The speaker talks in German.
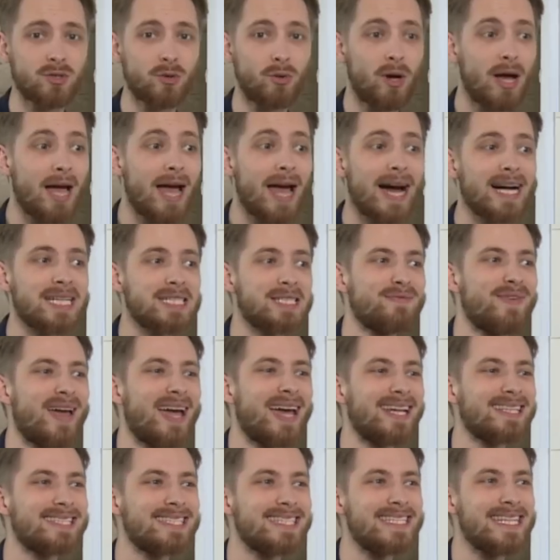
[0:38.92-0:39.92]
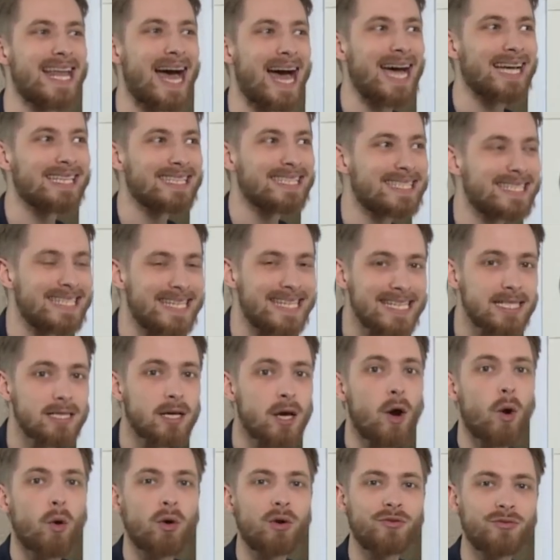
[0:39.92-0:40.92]
so, als wären sie Nazis
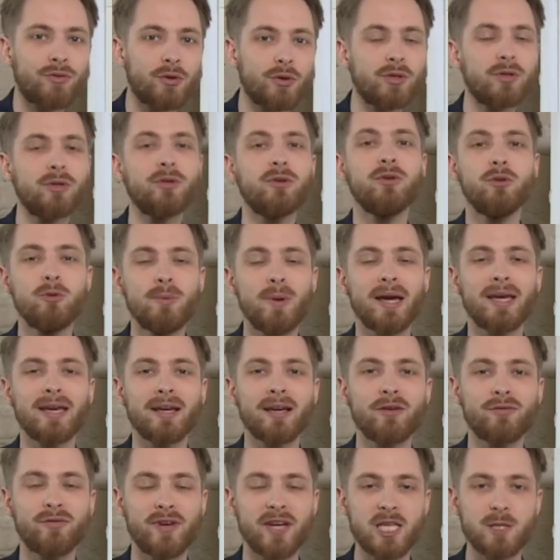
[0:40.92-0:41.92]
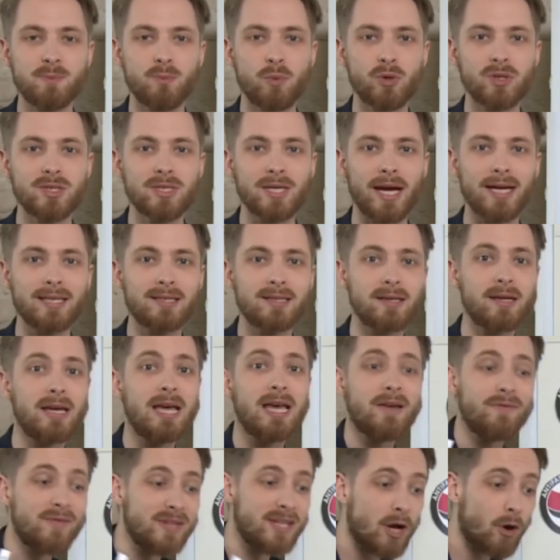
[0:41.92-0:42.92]
und würden über ihre Facebook-Seite
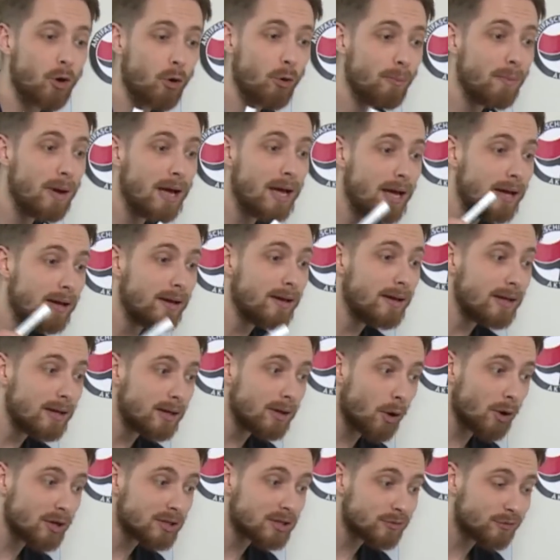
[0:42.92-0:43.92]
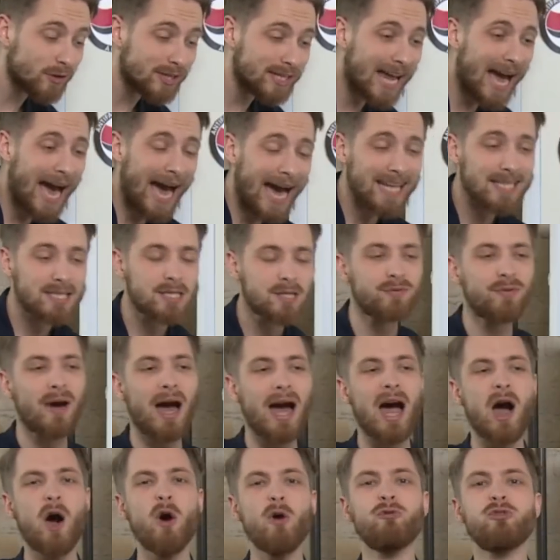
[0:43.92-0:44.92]
wiederum Leute von der
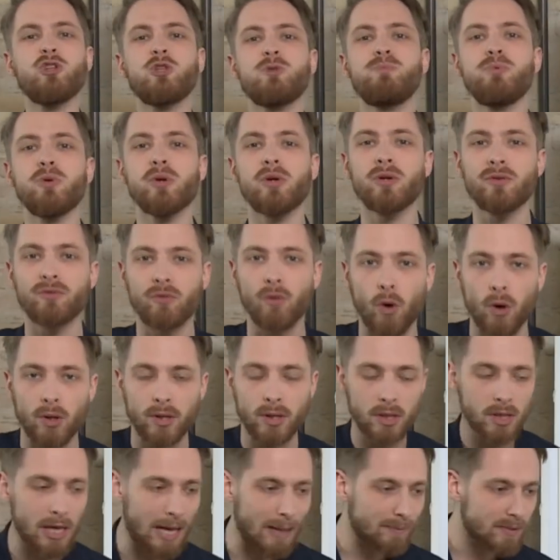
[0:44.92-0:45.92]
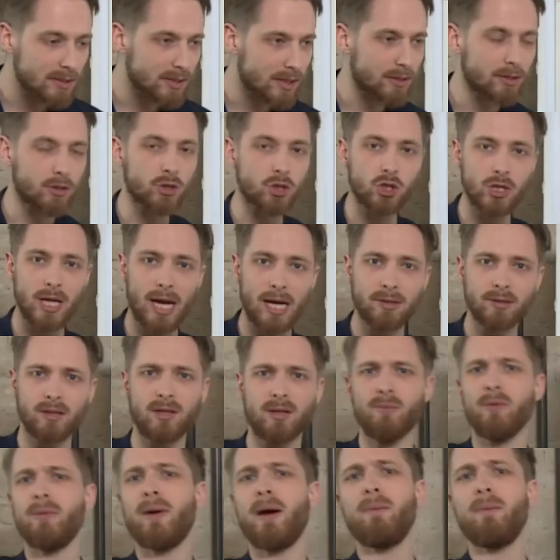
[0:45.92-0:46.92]
Antifa aufspüren wollen. Ja? Die haben die Seite gestartet, hat mir